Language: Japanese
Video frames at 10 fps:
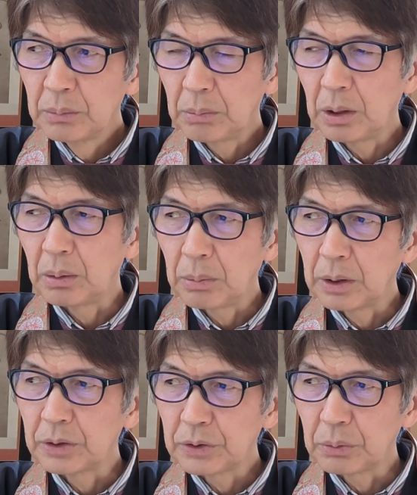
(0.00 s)
まあ
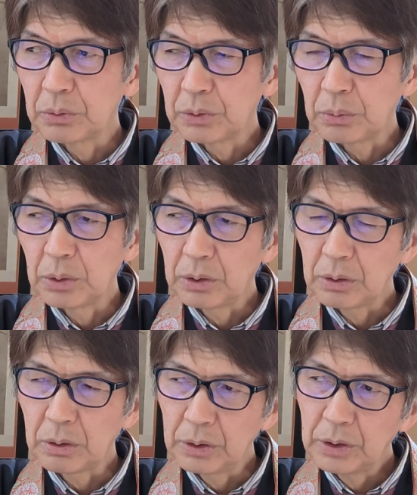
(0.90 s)
まあ、そこそこなん
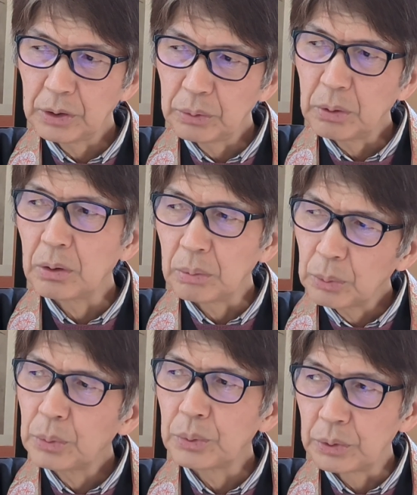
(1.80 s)
かなとは思う